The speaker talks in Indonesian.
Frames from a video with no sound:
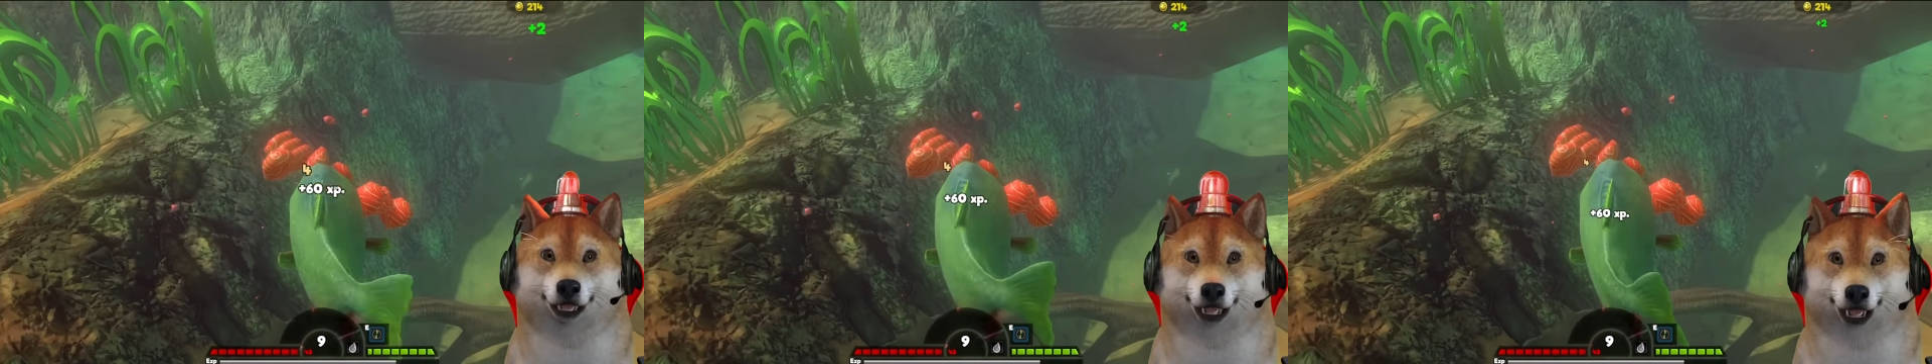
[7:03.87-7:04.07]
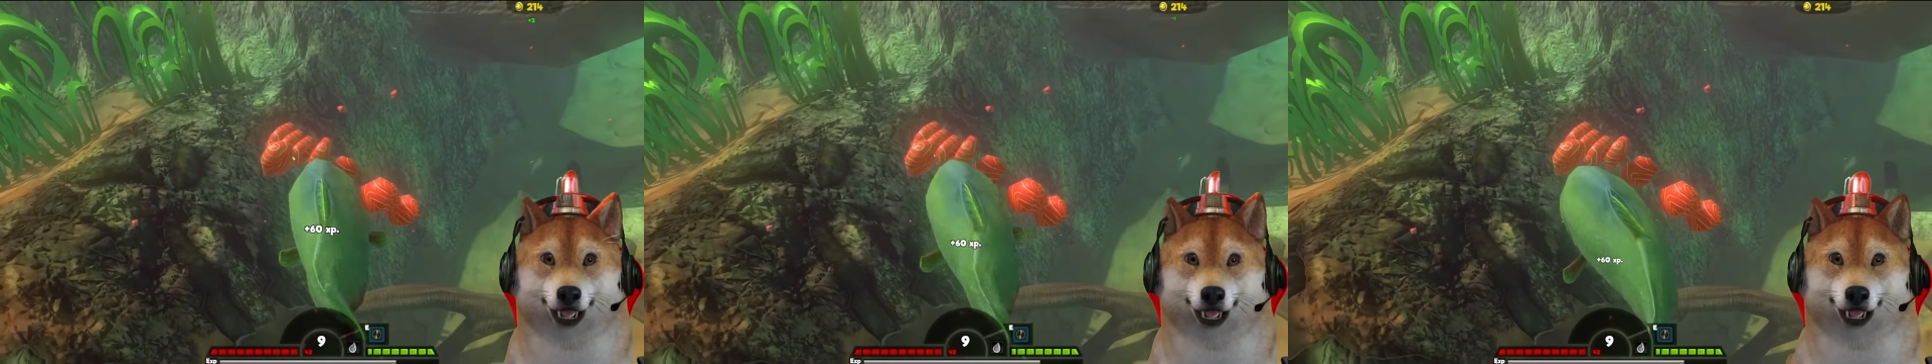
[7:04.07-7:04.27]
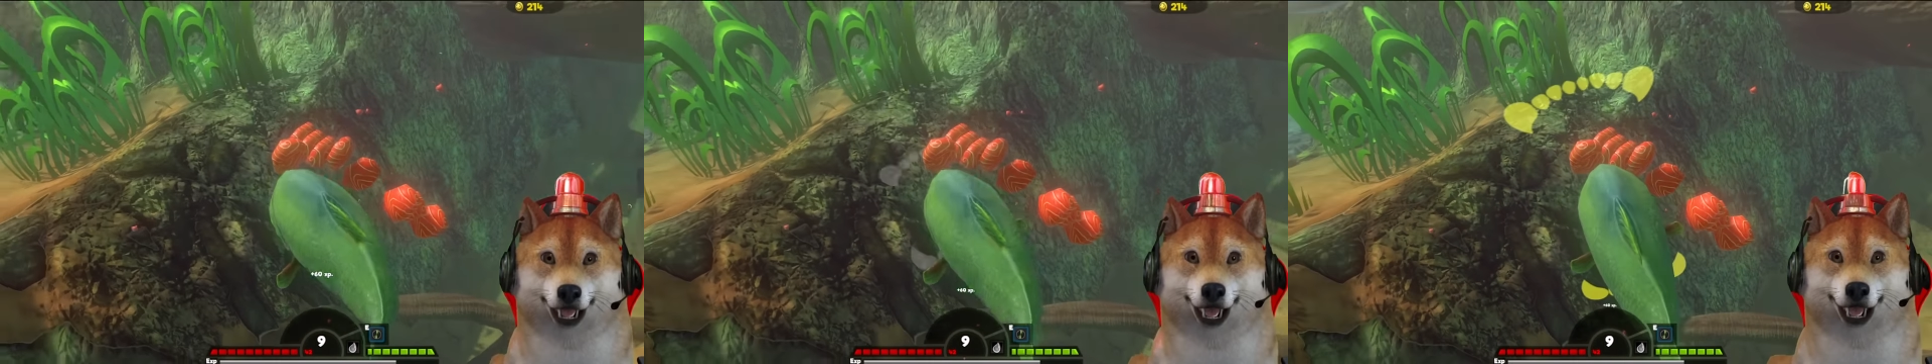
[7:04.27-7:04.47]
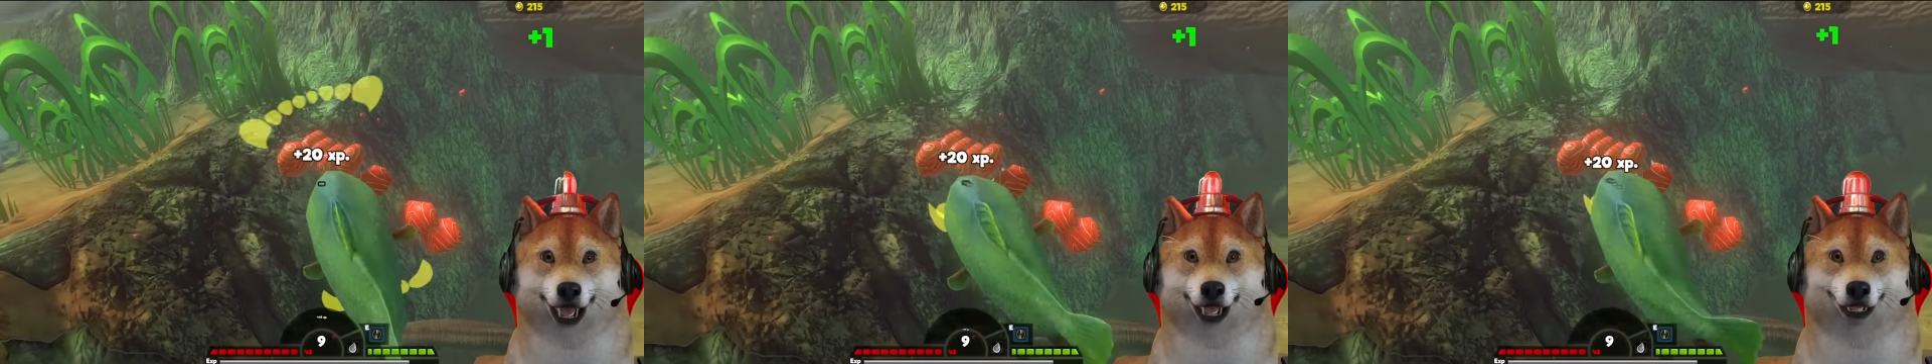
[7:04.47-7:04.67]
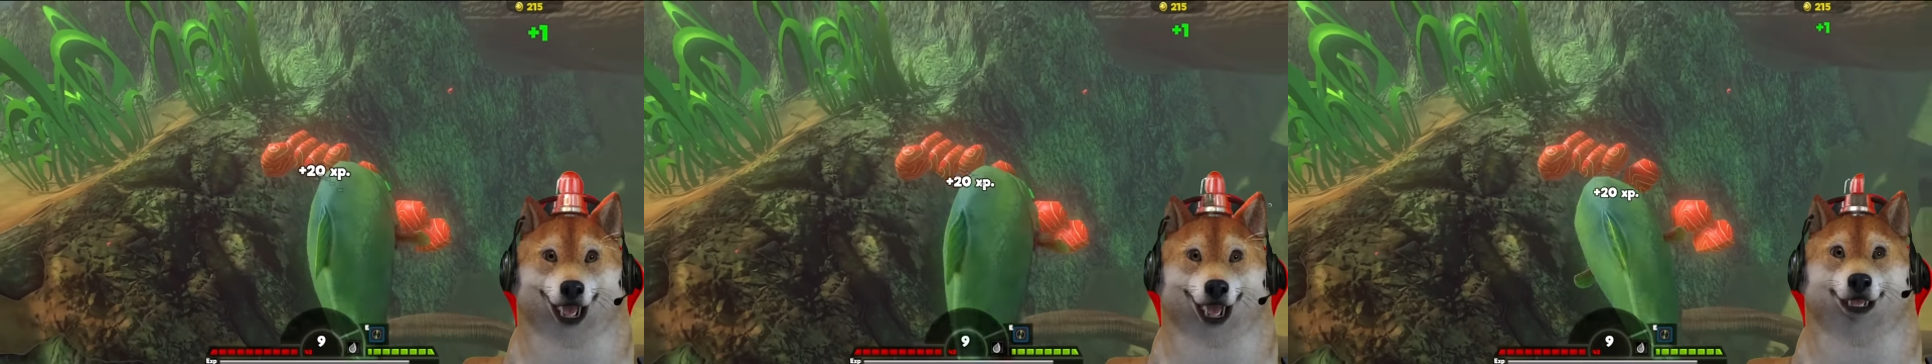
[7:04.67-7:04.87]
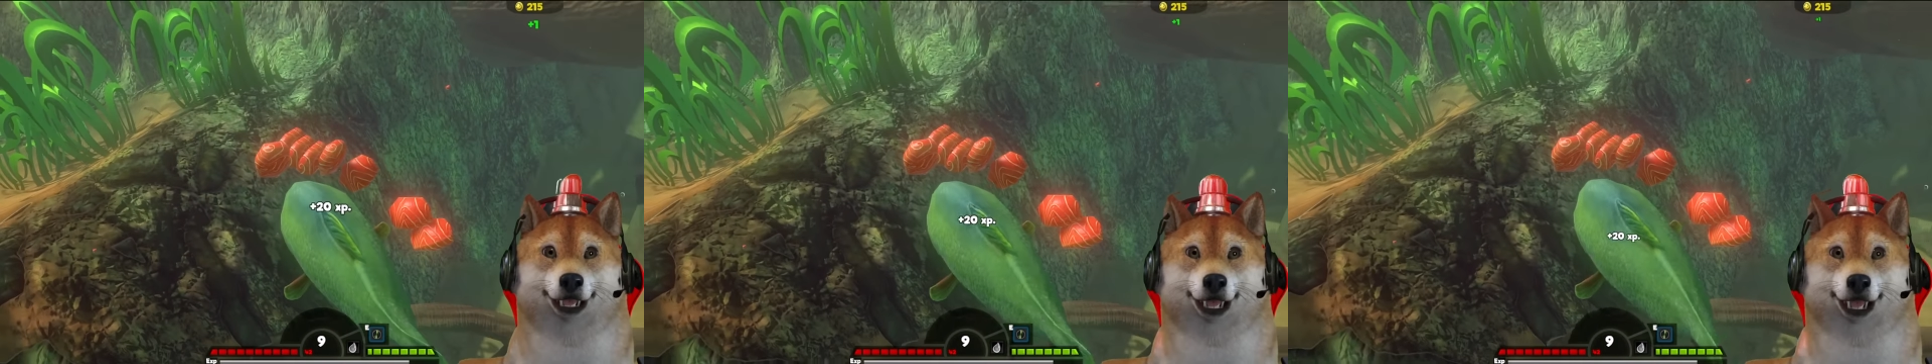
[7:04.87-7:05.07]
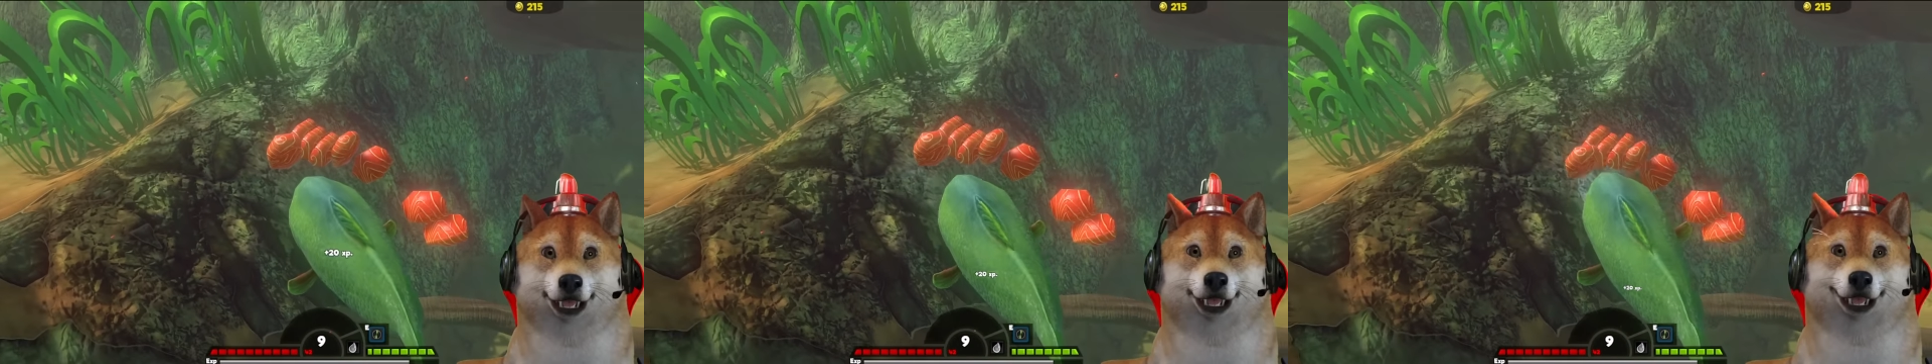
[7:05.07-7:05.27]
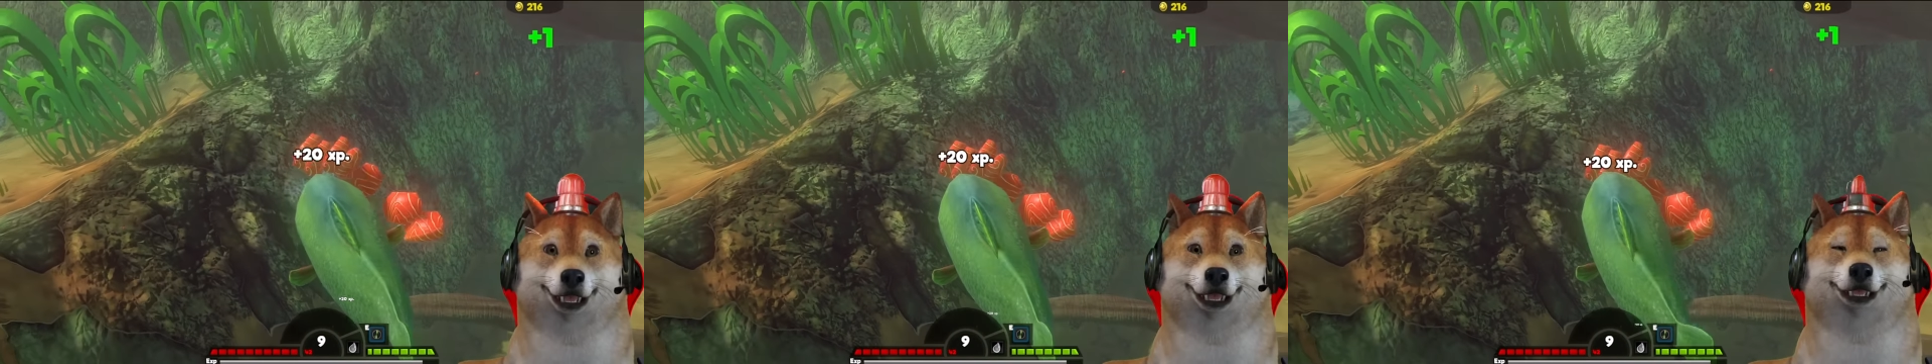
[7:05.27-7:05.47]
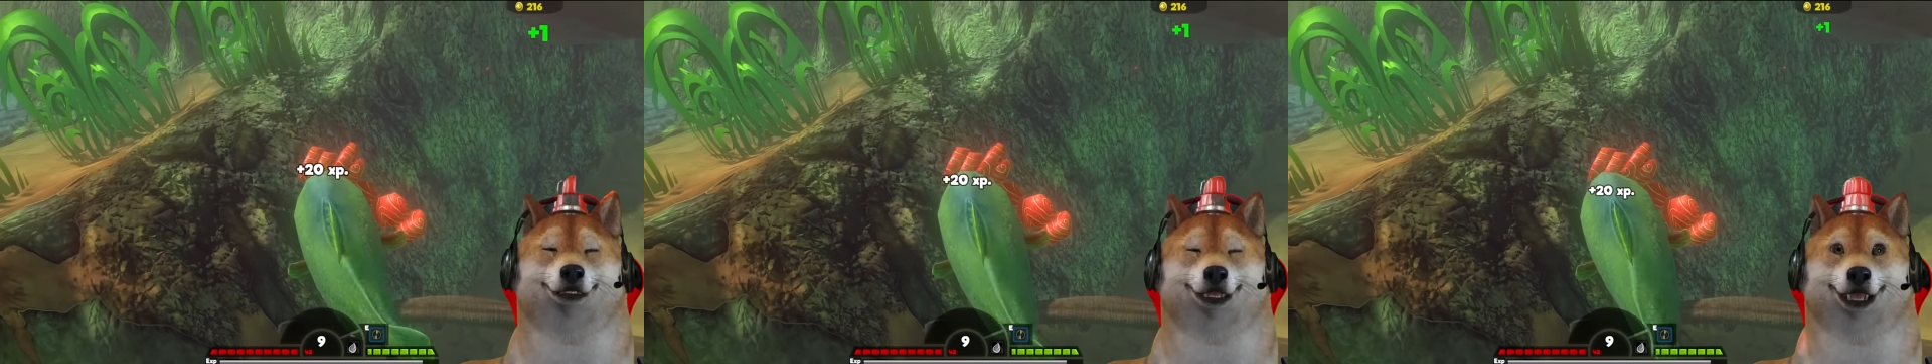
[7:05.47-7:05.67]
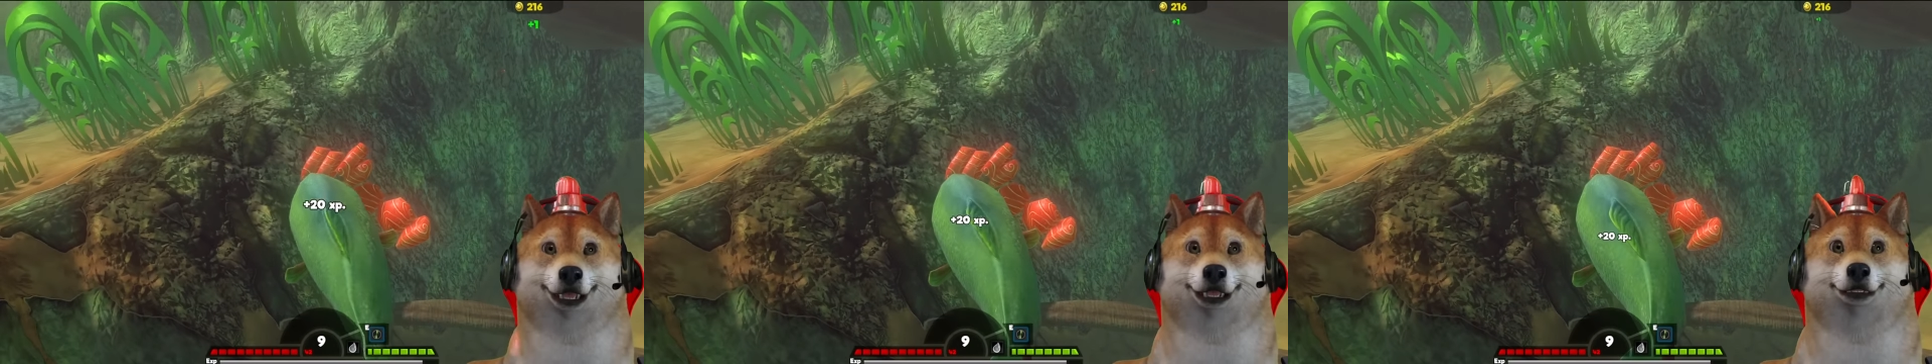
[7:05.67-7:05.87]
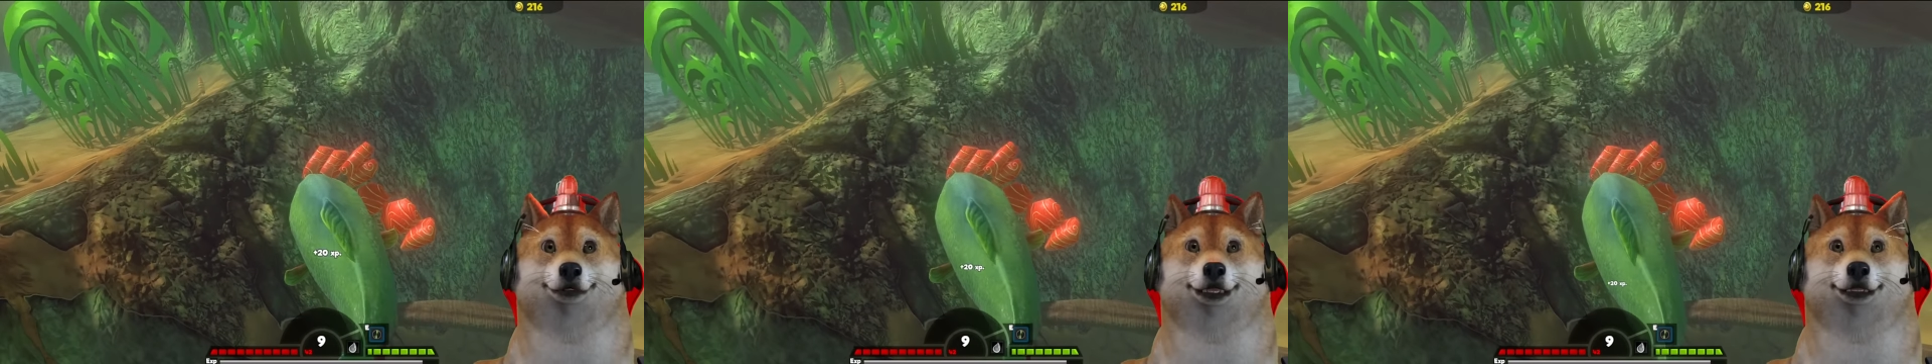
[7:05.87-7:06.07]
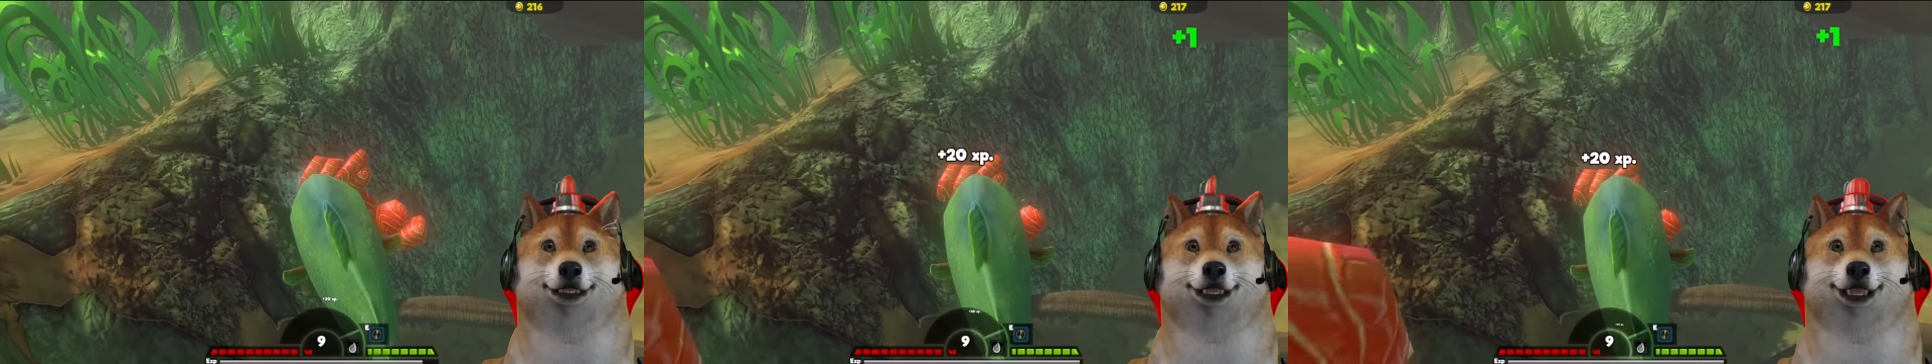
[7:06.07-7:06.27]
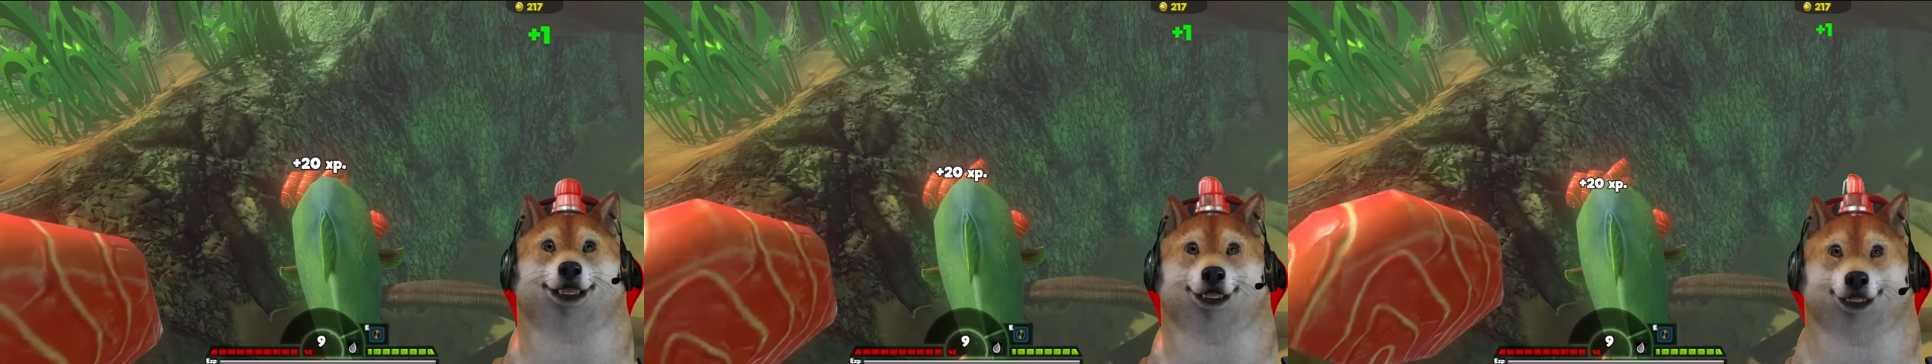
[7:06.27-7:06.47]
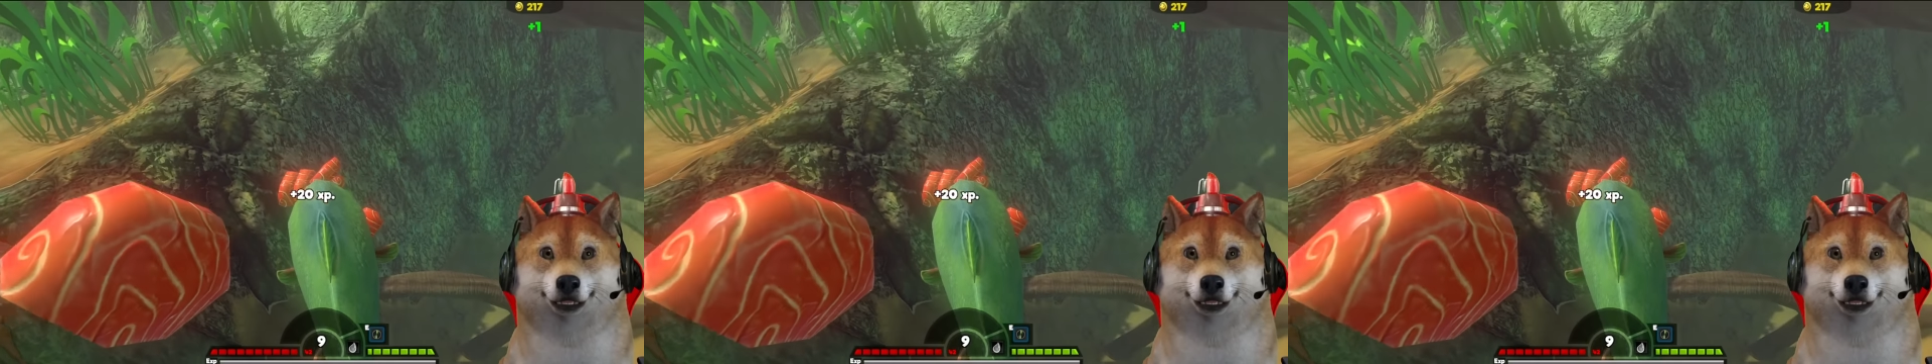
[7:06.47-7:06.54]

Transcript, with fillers: Oke, kita makan dulu. Uh, banyak kali makanannya teman-teman nih.